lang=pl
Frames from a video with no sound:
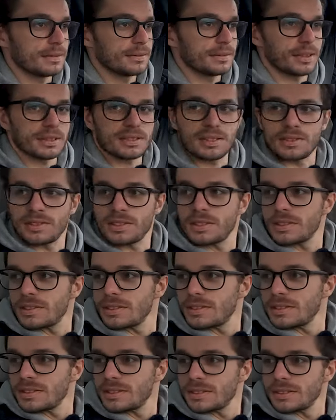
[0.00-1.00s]
Jak sądzisz?
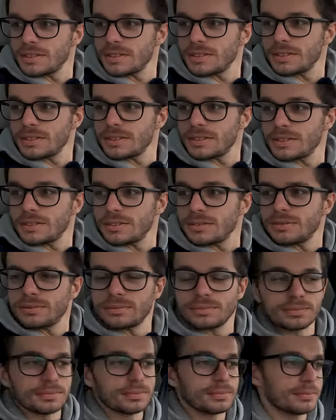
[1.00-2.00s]
Bardzo.
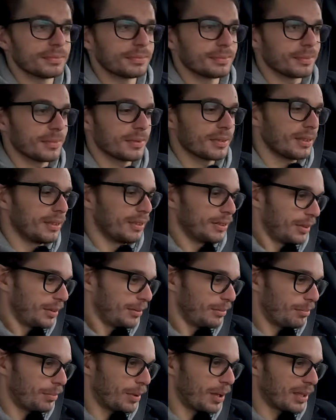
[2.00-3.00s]

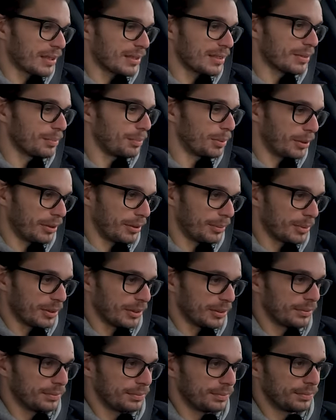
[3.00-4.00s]
Bardzo podobno.
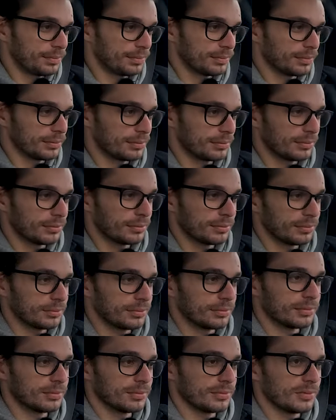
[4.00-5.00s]

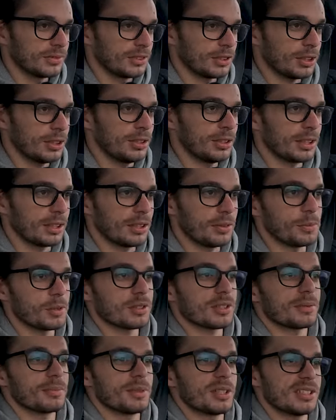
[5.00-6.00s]
Co innego
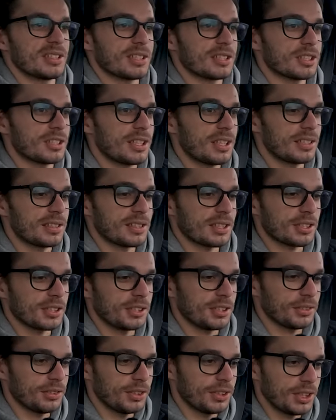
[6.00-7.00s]
można mieć za
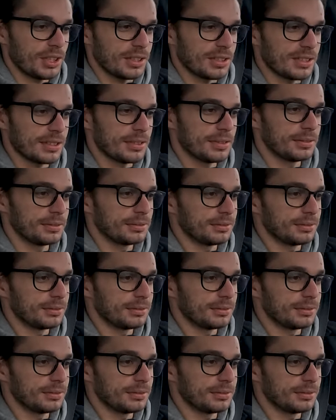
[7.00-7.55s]
460 tysięcy?